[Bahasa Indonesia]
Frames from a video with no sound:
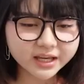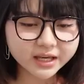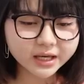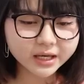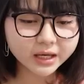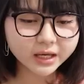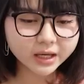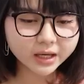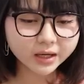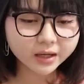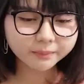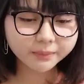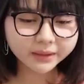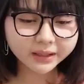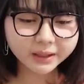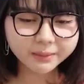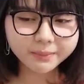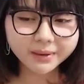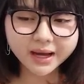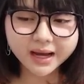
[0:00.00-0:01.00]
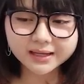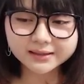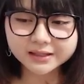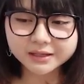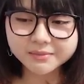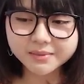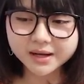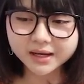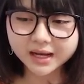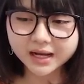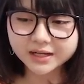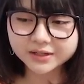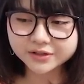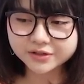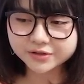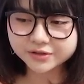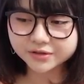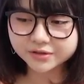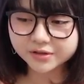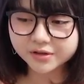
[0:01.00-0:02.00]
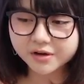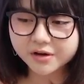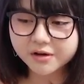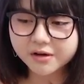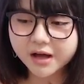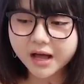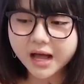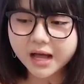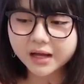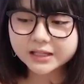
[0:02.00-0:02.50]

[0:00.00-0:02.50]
Ih, pakai BH sama kancut doang.